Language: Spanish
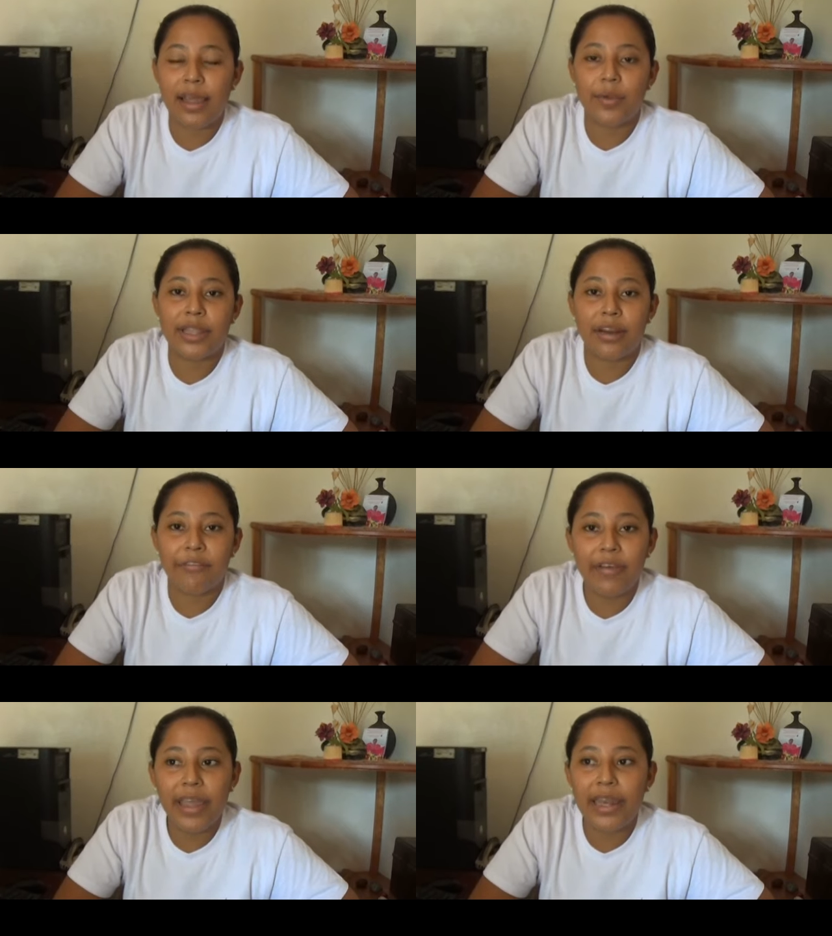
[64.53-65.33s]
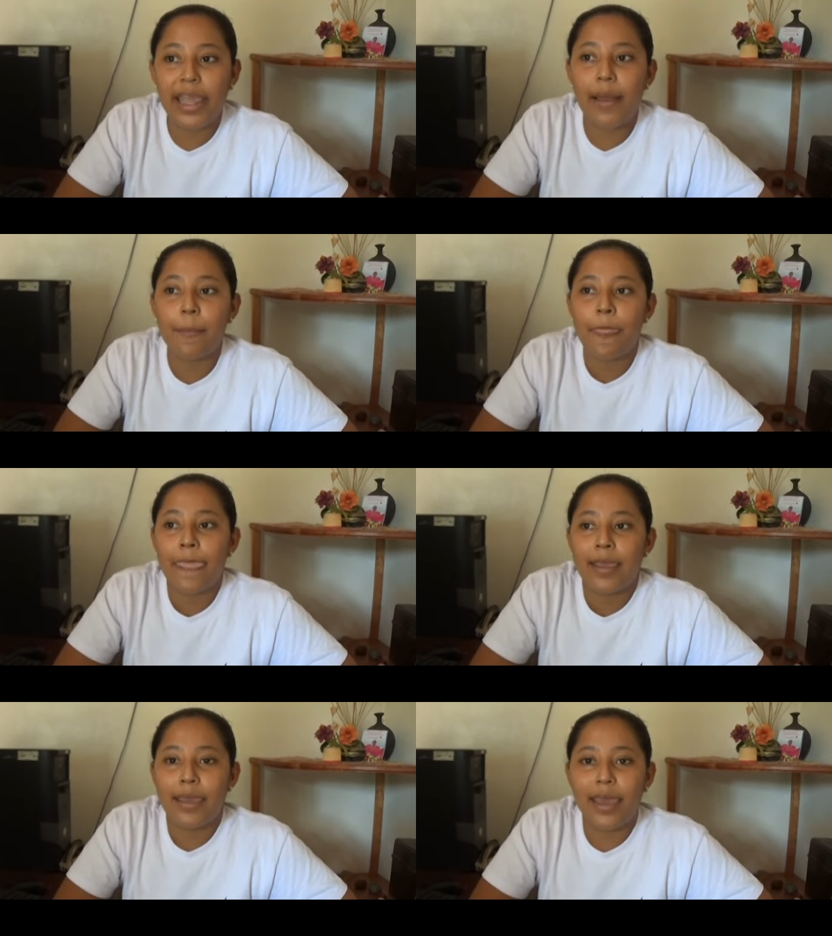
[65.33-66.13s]
a nuestra feria,
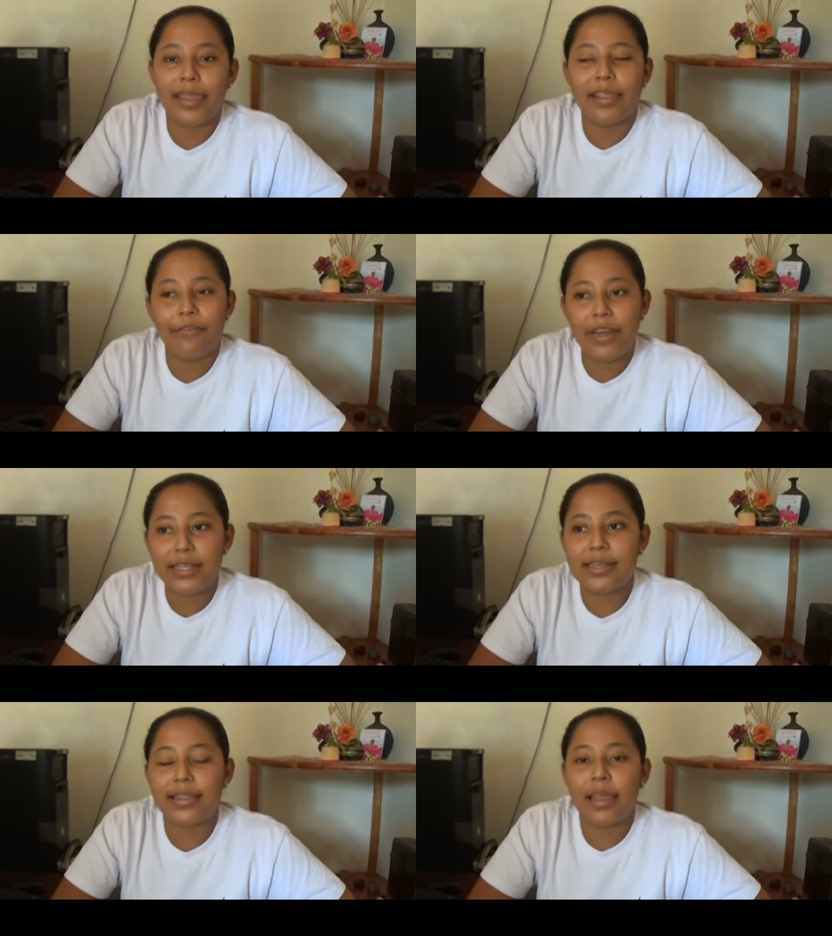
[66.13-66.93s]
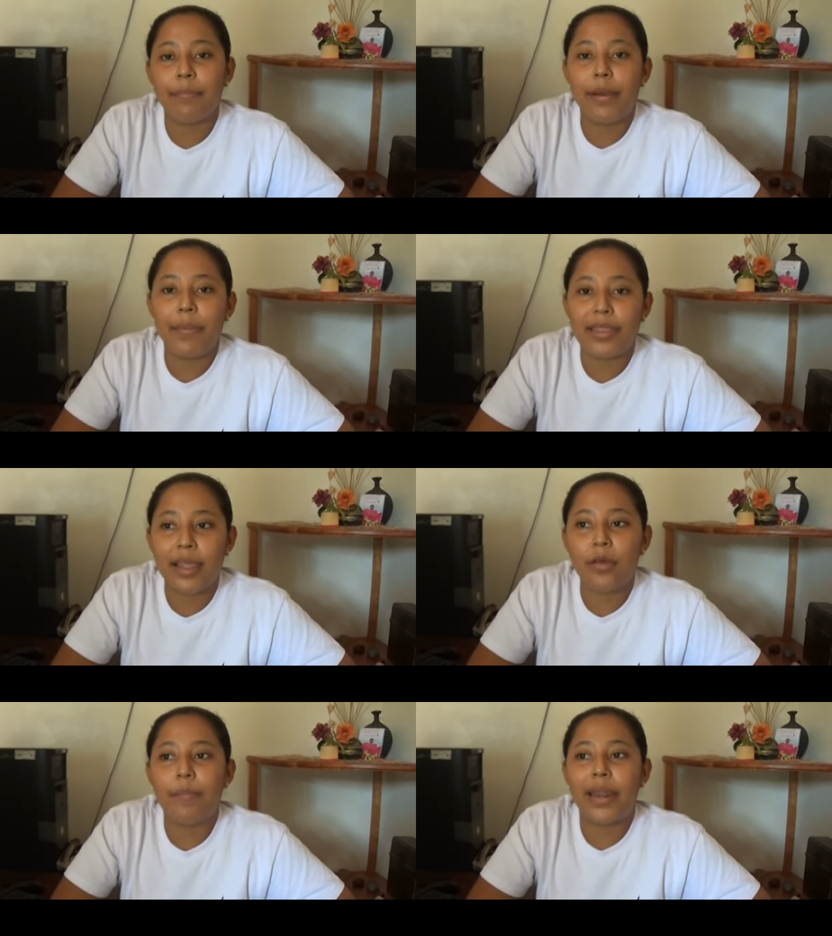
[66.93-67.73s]
que esta feria se están
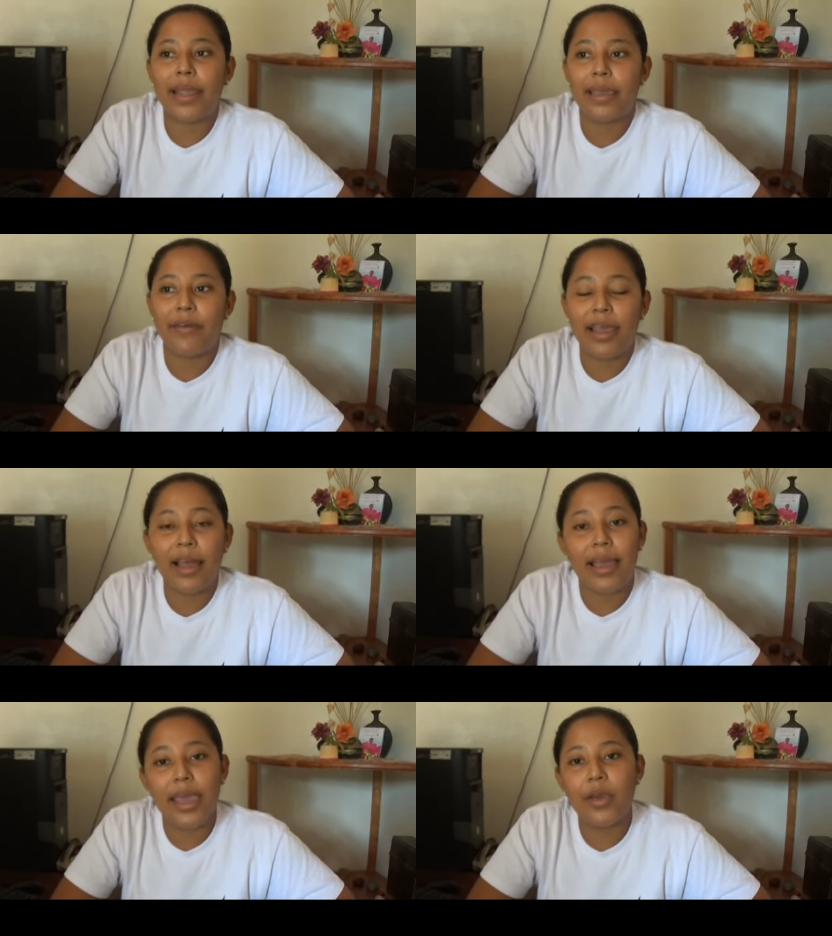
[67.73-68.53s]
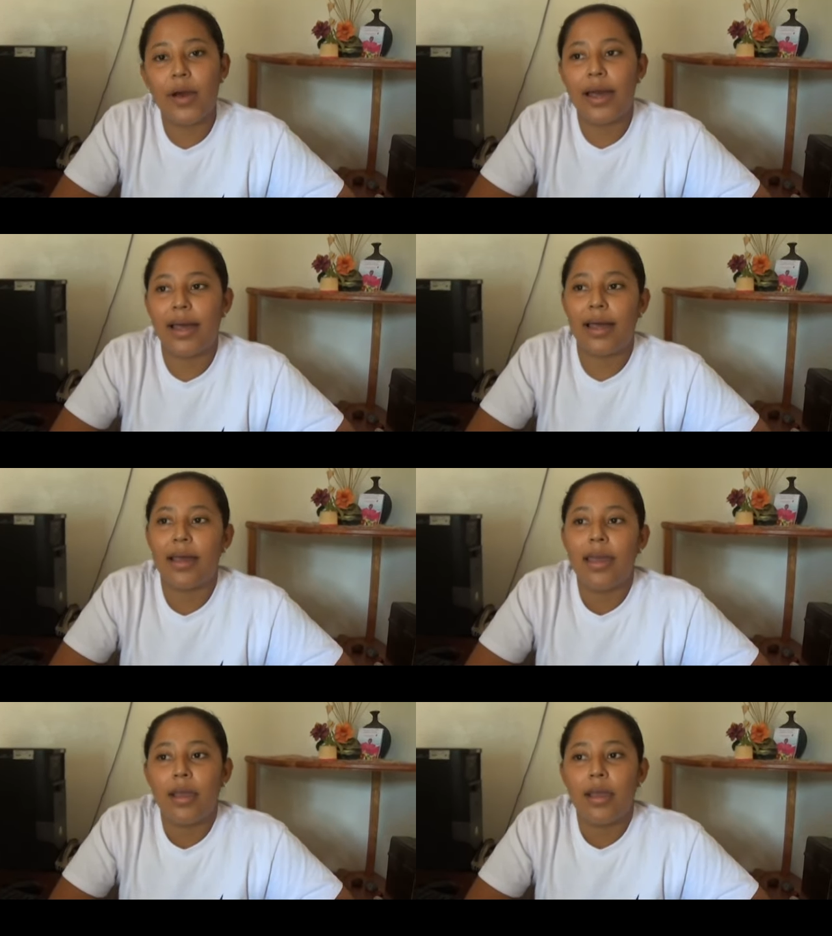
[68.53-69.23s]
implementando para que vengan ellos a,